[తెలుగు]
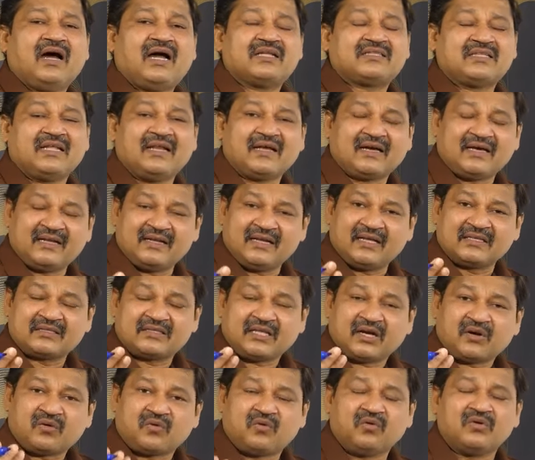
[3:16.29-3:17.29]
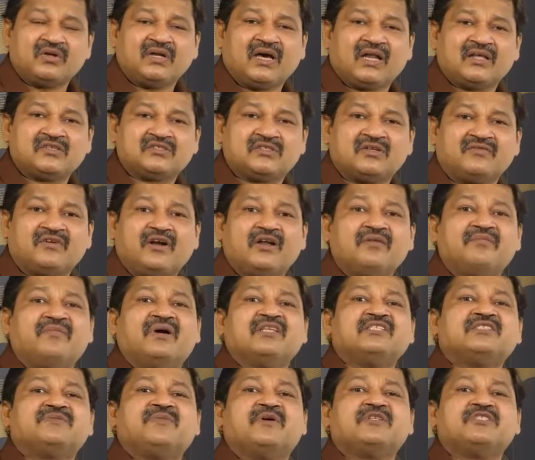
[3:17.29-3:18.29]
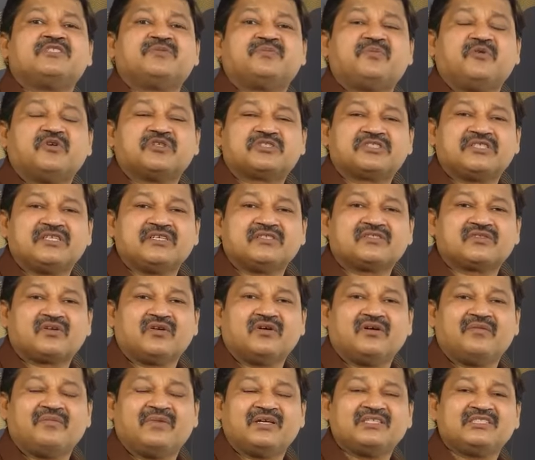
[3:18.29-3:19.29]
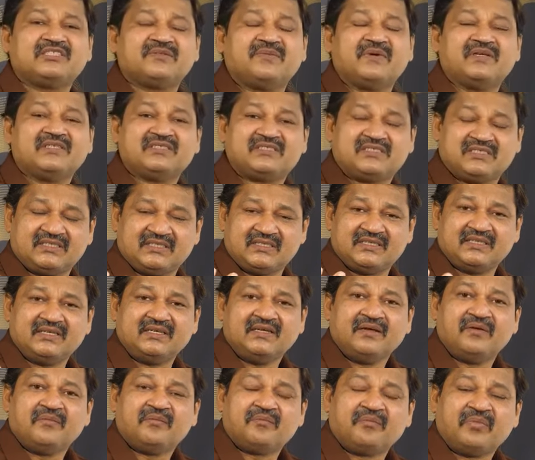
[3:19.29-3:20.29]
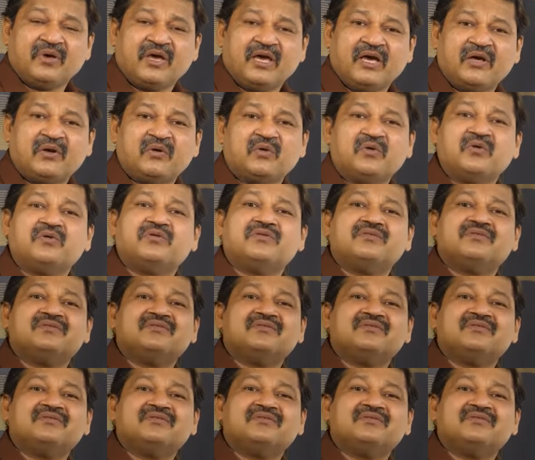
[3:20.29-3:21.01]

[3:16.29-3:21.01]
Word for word: అతనికన్నా తక్కువ నాలెడ్జ్ ఉన్న వాళ్ళు మంచి మంచి పోస్టింగ్స్లో మంచి మంచి పేరు